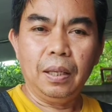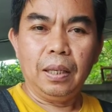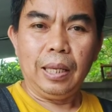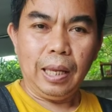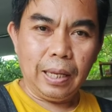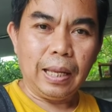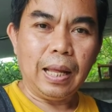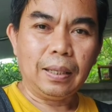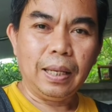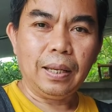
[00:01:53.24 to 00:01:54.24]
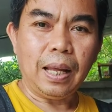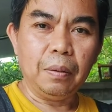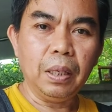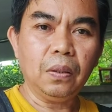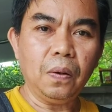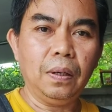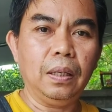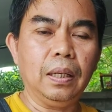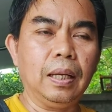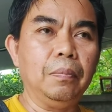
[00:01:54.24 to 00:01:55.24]
แค่การแก้ไขเบื้องต้น
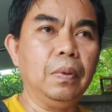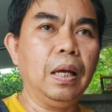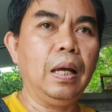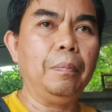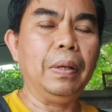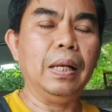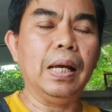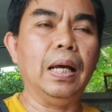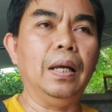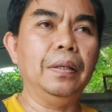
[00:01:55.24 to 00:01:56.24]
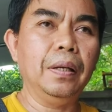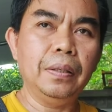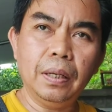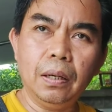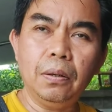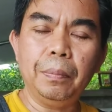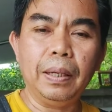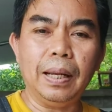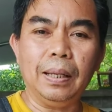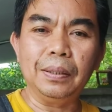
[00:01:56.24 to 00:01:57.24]
นะครับ ถ้าปัญหาเยอะๆ ปัญ
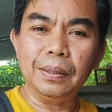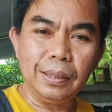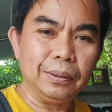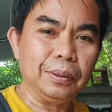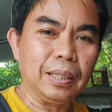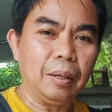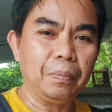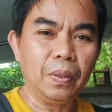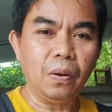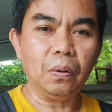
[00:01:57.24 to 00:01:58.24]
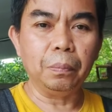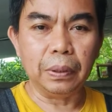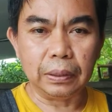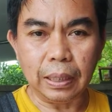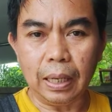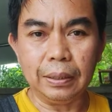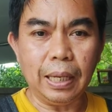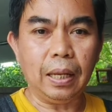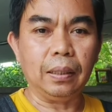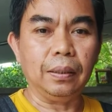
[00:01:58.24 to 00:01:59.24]
หาลึกๆนะครับ ต้องปรึกษา
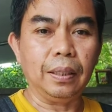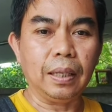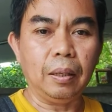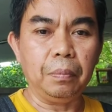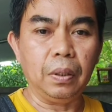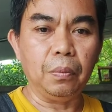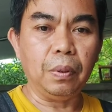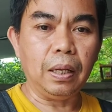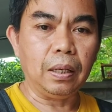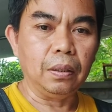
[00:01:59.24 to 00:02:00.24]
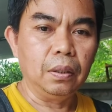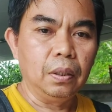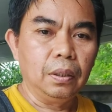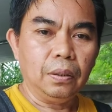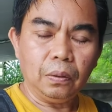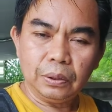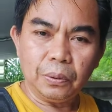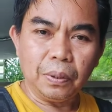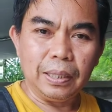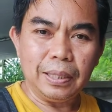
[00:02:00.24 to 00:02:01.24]
ช่างนะครับ หรือว่าต้อง
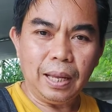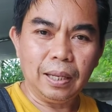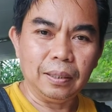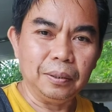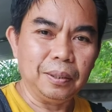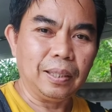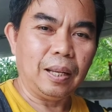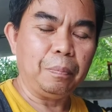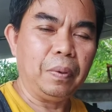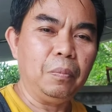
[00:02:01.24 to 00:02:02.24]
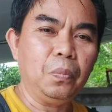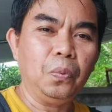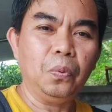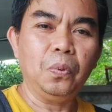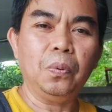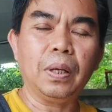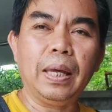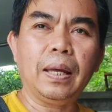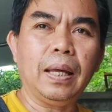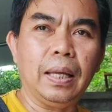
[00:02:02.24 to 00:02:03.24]
ส่งให้ช่างนะครับ เป็นผู้
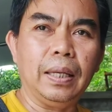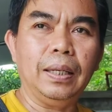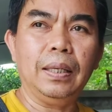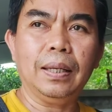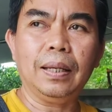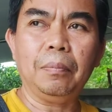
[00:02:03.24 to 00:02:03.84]
แก้ไขนะครับ